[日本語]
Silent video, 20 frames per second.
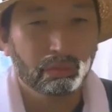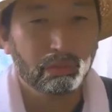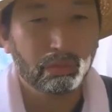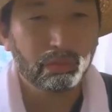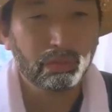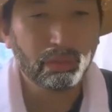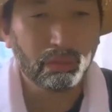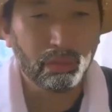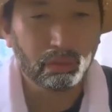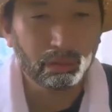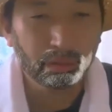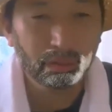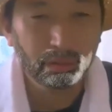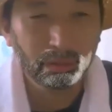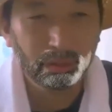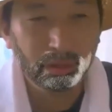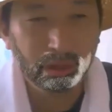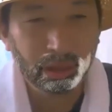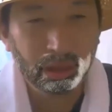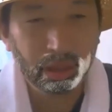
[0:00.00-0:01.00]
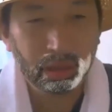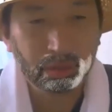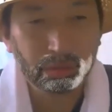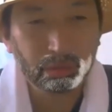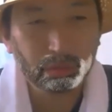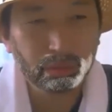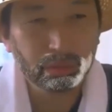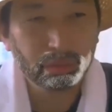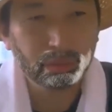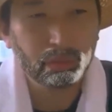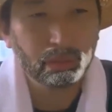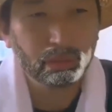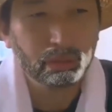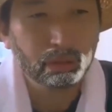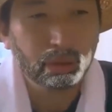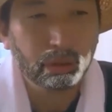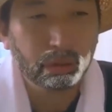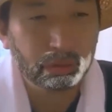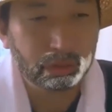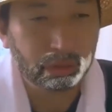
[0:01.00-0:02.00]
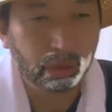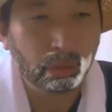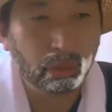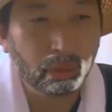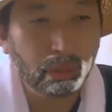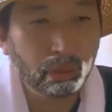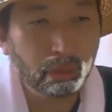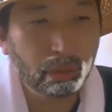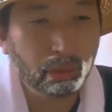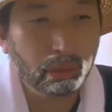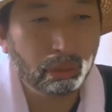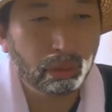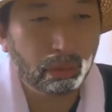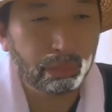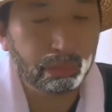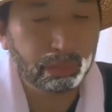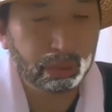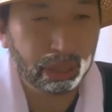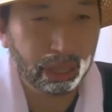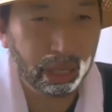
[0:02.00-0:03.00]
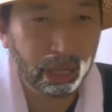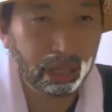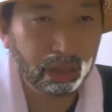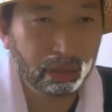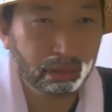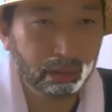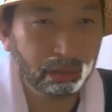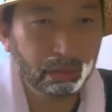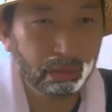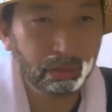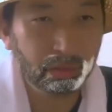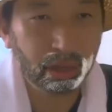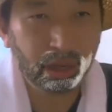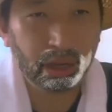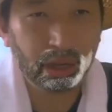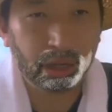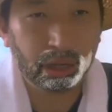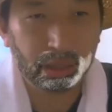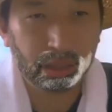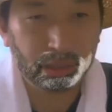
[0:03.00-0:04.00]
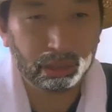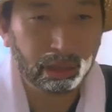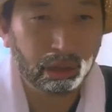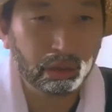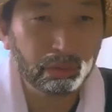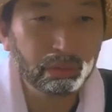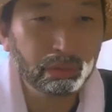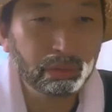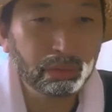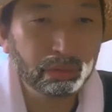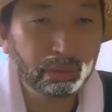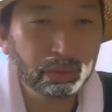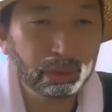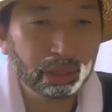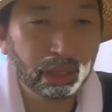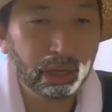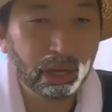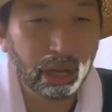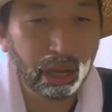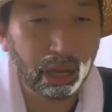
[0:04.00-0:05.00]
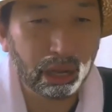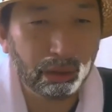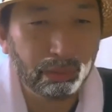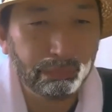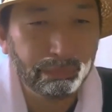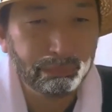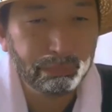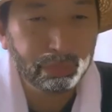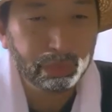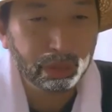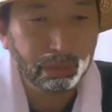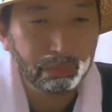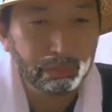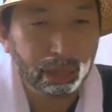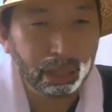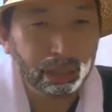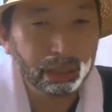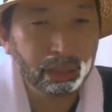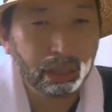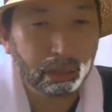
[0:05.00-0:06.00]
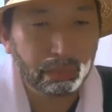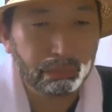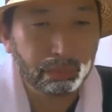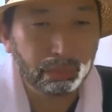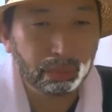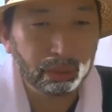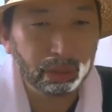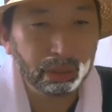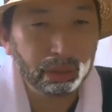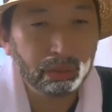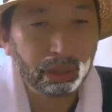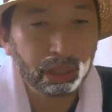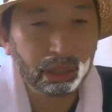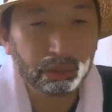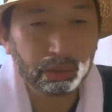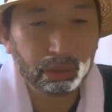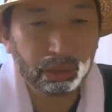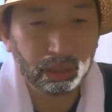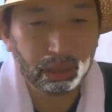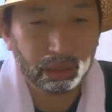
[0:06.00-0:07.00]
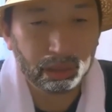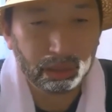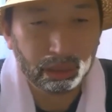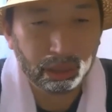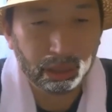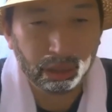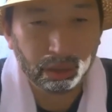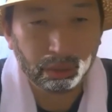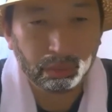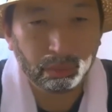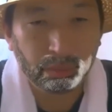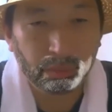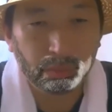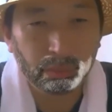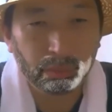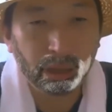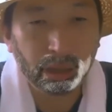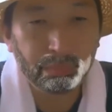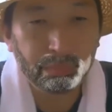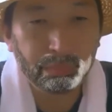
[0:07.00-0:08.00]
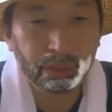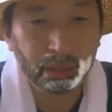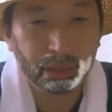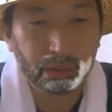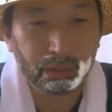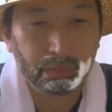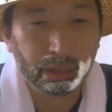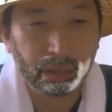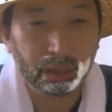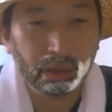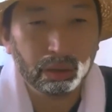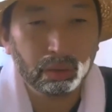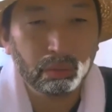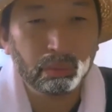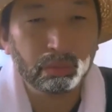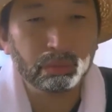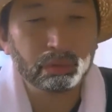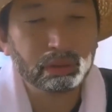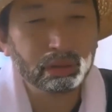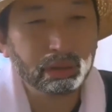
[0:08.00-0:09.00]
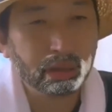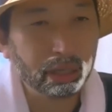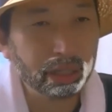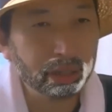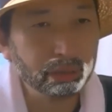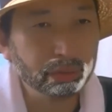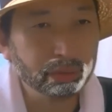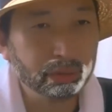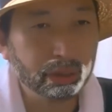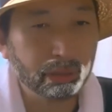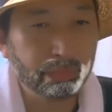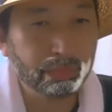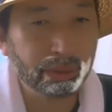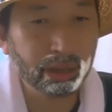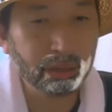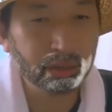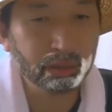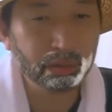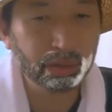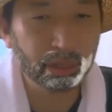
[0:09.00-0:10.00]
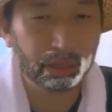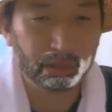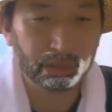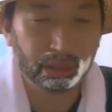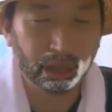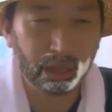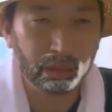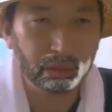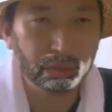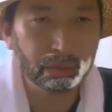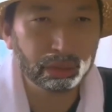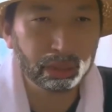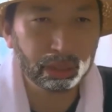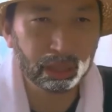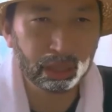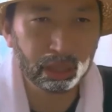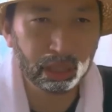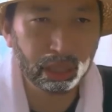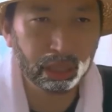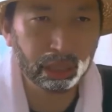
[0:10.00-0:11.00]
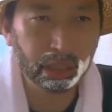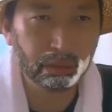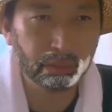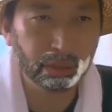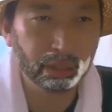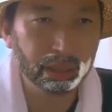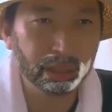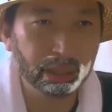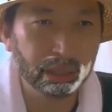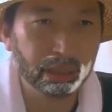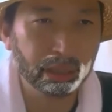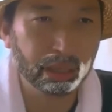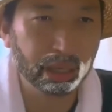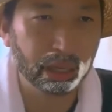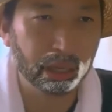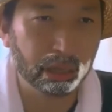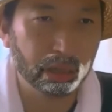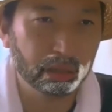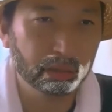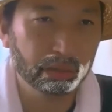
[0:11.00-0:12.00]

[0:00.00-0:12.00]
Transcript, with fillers: を、えっ、ー、と、ゴーゴのプレイツーからダウンロードしたら、マギナポインターツリーで、このアプリはお使いのデバイスには対応してねって言われたんだ。